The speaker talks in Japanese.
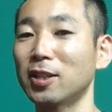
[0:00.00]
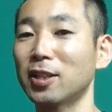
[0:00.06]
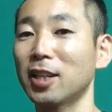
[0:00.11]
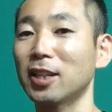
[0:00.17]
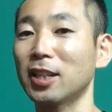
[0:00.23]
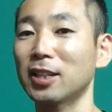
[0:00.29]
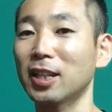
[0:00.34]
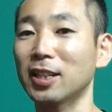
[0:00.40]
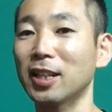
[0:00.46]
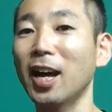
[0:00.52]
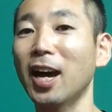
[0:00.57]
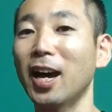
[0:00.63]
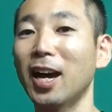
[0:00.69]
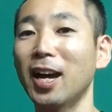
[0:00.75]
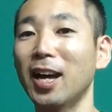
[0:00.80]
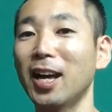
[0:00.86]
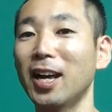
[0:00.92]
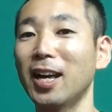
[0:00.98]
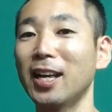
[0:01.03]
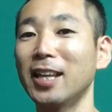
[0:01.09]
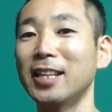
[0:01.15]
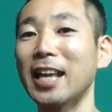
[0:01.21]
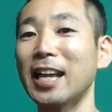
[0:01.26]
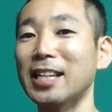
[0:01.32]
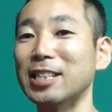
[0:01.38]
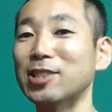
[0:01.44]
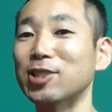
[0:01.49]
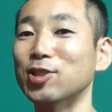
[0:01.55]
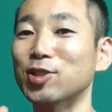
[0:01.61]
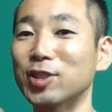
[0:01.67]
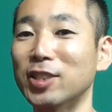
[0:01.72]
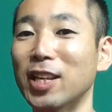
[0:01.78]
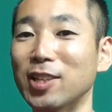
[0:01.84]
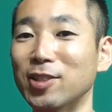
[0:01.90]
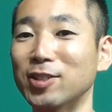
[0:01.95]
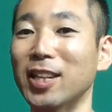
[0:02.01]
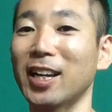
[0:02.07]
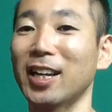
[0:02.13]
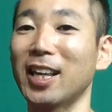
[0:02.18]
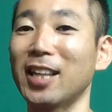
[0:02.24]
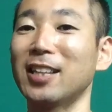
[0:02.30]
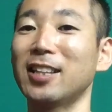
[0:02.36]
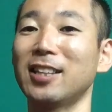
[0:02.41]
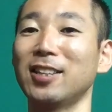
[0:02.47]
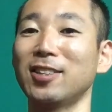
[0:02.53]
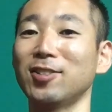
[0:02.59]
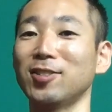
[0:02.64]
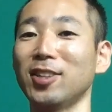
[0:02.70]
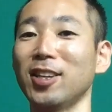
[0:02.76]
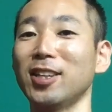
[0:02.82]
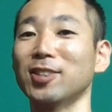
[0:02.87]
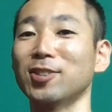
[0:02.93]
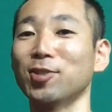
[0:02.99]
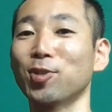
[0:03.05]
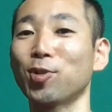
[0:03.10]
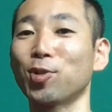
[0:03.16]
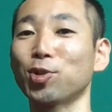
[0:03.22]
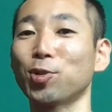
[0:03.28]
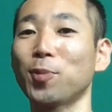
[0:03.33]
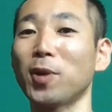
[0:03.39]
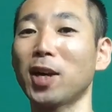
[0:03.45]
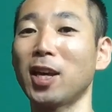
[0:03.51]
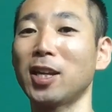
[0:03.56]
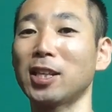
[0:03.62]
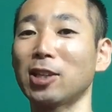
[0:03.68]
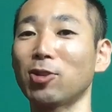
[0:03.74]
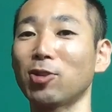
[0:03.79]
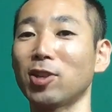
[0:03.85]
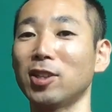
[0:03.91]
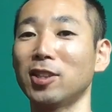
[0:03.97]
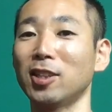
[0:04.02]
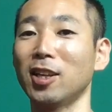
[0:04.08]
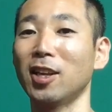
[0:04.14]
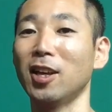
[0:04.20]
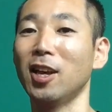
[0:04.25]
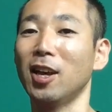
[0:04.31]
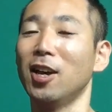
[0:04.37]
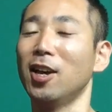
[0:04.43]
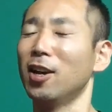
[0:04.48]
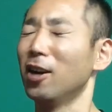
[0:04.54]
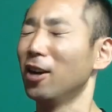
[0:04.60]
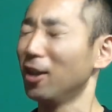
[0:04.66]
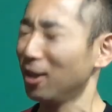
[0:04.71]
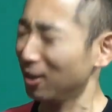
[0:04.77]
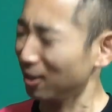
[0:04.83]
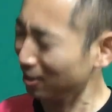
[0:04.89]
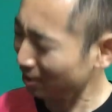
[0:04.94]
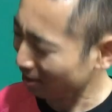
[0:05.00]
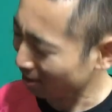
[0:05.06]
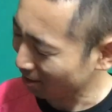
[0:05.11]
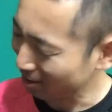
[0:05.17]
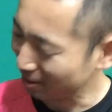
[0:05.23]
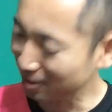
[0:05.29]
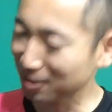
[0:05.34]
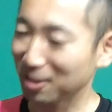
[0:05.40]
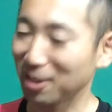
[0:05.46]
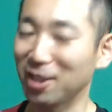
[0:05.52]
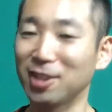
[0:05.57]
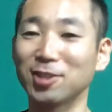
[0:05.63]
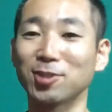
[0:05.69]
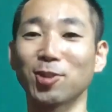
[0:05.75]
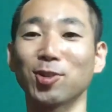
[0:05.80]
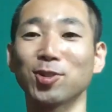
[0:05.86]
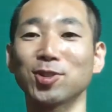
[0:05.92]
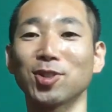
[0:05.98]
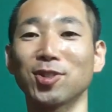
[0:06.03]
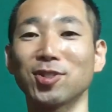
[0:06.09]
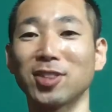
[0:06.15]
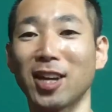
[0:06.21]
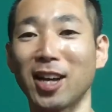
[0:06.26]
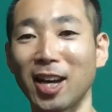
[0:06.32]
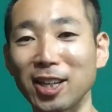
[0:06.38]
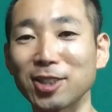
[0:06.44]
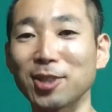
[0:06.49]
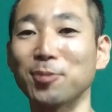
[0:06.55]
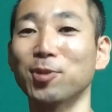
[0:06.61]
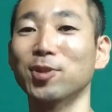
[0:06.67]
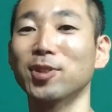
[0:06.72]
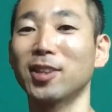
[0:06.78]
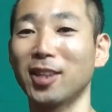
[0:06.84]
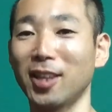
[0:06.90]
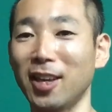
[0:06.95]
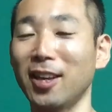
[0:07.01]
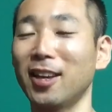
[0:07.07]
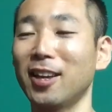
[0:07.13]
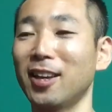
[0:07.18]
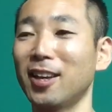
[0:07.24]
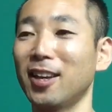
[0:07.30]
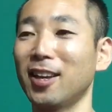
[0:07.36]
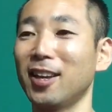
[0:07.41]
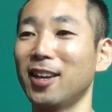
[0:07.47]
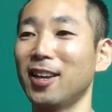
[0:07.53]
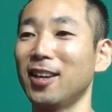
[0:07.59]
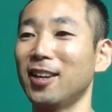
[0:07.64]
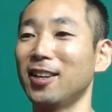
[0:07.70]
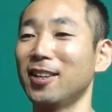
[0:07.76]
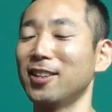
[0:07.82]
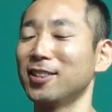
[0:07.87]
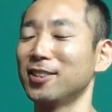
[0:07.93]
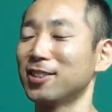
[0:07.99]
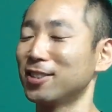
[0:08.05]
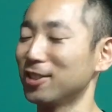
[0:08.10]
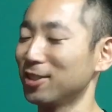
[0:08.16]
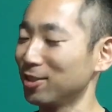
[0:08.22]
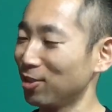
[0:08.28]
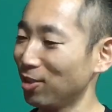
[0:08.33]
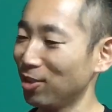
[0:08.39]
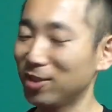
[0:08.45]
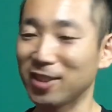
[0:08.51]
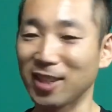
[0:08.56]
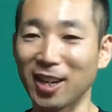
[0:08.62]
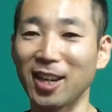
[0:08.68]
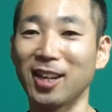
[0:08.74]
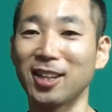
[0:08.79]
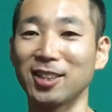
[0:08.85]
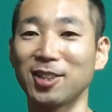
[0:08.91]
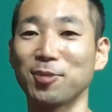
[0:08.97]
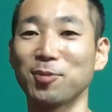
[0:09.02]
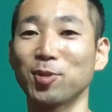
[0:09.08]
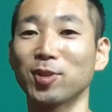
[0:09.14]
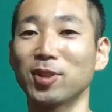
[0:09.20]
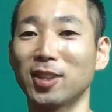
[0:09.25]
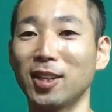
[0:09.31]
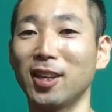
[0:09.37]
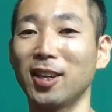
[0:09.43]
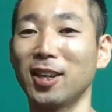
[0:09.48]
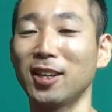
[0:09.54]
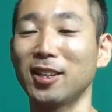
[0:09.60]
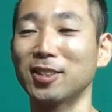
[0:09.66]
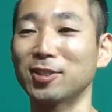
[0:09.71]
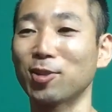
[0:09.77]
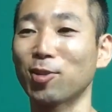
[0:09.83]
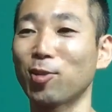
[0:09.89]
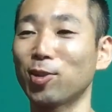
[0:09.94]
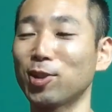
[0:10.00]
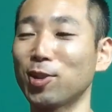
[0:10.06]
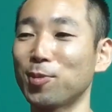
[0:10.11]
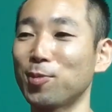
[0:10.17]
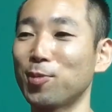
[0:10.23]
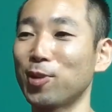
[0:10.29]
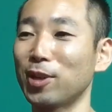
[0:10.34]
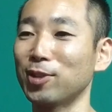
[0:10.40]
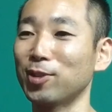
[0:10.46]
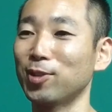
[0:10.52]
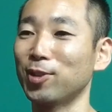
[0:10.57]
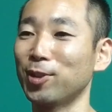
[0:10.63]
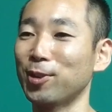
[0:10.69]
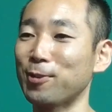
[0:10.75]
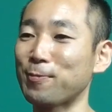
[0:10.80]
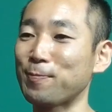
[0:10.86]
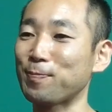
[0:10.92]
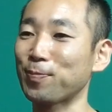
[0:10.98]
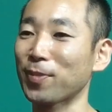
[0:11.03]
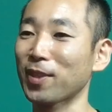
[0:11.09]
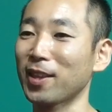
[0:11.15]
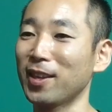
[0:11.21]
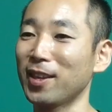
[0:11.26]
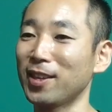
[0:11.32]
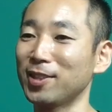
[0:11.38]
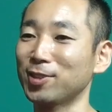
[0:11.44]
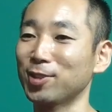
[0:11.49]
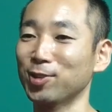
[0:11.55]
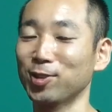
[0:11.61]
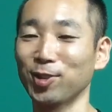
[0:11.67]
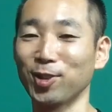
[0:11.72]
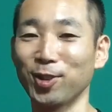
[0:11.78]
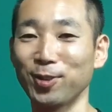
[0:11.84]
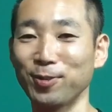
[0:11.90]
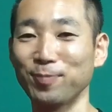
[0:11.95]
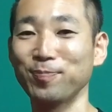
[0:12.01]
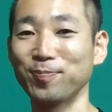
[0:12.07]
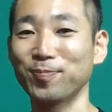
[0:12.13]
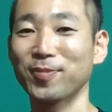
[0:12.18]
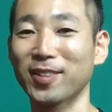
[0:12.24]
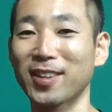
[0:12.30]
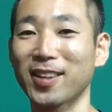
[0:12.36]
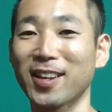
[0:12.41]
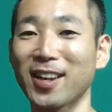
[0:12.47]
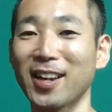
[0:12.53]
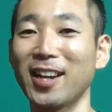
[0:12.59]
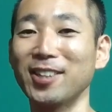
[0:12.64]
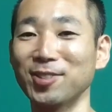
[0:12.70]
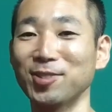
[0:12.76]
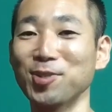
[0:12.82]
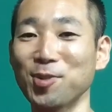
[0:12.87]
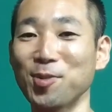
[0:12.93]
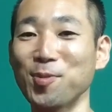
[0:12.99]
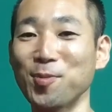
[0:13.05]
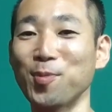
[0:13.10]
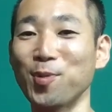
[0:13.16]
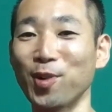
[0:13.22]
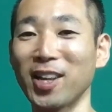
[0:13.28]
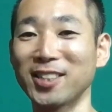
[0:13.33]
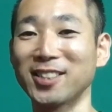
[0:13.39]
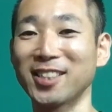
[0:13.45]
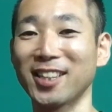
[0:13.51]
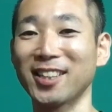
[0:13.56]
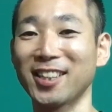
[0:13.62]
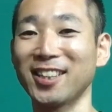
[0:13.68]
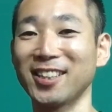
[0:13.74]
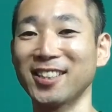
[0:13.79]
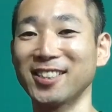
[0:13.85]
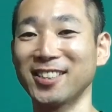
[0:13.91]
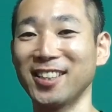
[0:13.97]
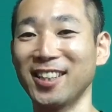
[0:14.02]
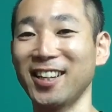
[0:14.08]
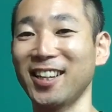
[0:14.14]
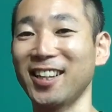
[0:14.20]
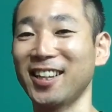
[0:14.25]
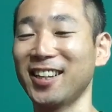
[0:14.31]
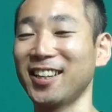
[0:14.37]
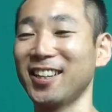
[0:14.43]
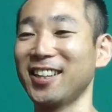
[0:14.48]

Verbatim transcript: ただただやり続けるだけっていうねその言葉聞いた時にねああ成長しとるなと思ってすごいなって思ってそこでもあのちょっと感動をもらっちゃってですね